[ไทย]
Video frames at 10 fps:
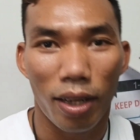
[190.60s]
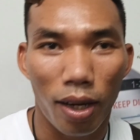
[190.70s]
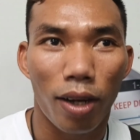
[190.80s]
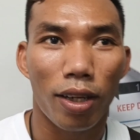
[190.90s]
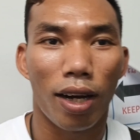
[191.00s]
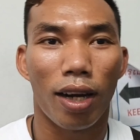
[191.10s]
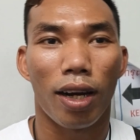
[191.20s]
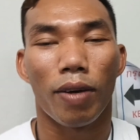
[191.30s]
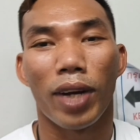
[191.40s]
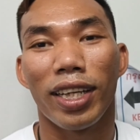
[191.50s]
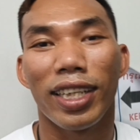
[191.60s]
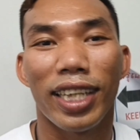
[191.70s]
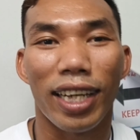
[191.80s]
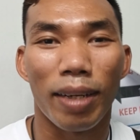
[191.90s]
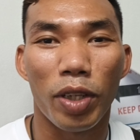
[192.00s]
อ๋อก็วันที่
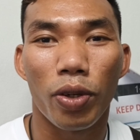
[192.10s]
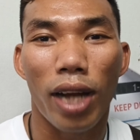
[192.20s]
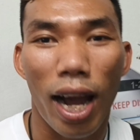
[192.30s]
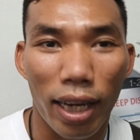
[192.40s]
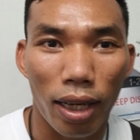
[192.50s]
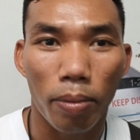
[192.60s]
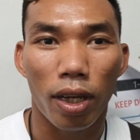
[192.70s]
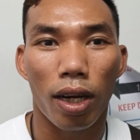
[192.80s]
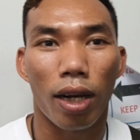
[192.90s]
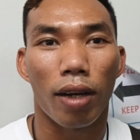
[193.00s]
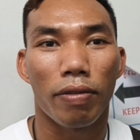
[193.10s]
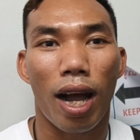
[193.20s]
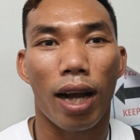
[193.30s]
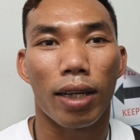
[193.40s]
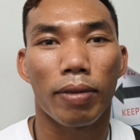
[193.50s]
สี่มิถุนายนนี่ครับ ก็
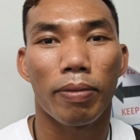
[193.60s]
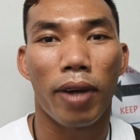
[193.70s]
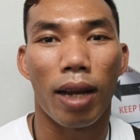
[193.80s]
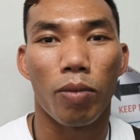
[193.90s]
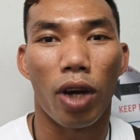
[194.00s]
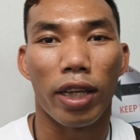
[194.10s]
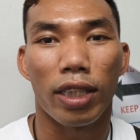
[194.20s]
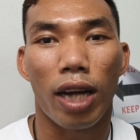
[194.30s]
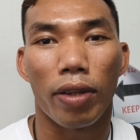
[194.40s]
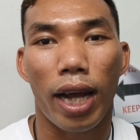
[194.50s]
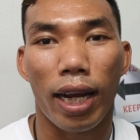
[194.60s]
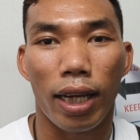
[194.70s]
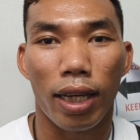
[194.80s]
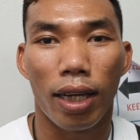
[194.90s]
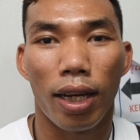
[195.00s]
ฝากแฟนมวยชาวไทย
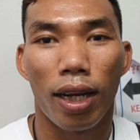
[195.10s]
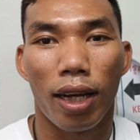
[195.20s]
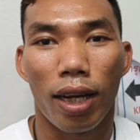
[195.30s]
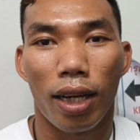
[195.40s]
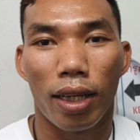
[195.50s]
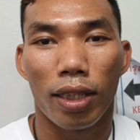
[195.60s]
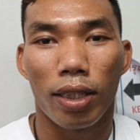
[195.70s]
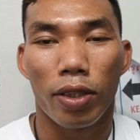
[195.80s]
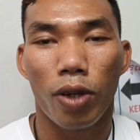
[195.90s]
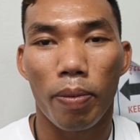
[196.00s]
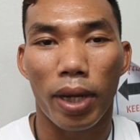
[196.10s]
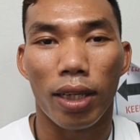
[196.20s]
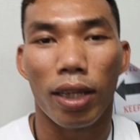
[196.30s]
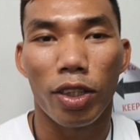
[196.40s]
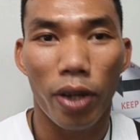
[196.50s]
ช่วยเป็น
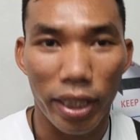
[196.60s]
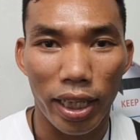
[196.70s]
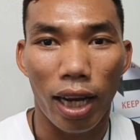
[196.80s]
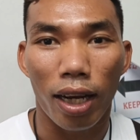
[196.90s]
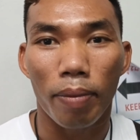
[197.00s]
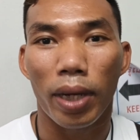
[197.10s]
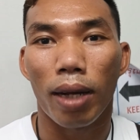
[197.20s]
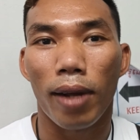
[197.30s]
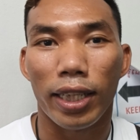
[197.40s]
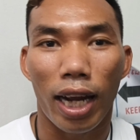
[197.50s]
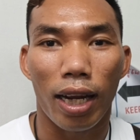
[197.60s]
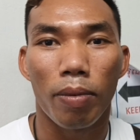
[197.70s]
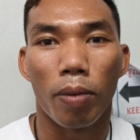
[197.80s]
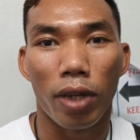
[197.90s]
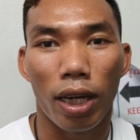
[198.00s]
ช่วยเชียร์แล้วก็เป็นกำลังใจให้
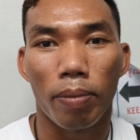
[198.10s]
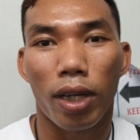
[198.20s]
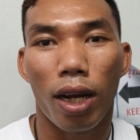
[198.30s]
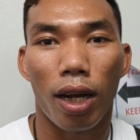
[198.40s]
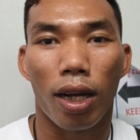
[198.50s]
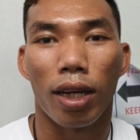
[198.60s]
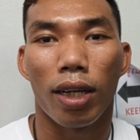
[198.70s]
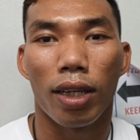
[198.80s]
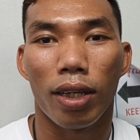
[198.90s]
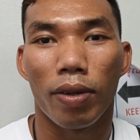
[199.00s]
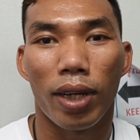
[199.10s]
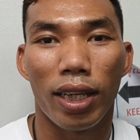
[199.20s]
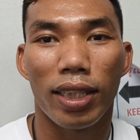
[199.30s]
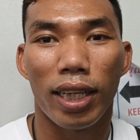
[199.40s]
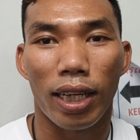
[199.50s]
ผมด้วยครับ ก็วัน
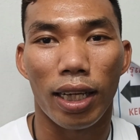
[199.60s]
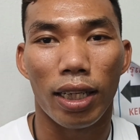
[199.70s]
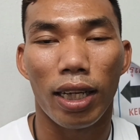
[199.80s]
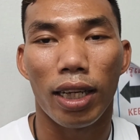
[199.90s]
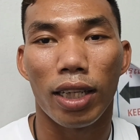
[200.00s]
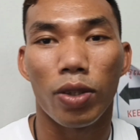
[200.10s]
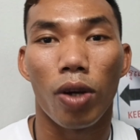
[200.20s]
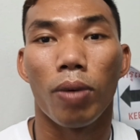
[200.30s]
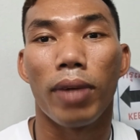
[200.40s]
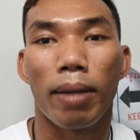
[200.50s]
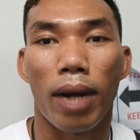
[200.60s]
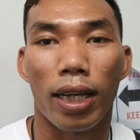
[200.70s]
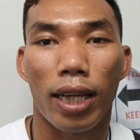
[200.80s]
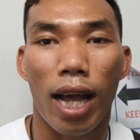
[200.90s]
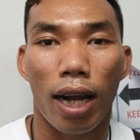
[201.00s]
ที่สี่ที่สวนลุมในบา
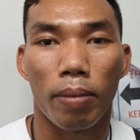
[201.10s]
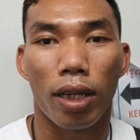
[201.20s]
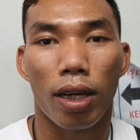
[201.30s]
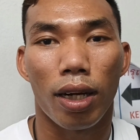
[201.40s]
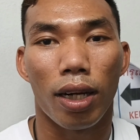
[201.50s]
ชาครับ แล้วก็